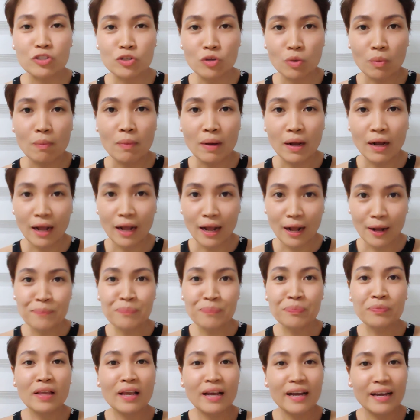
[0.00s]
inyong mga
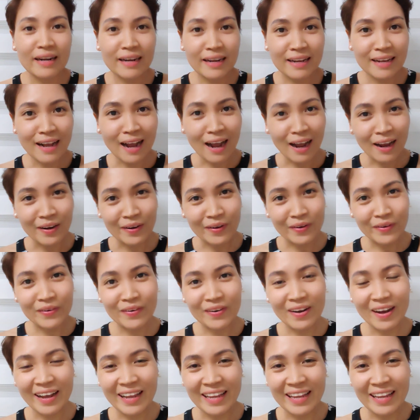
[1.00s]
regalo.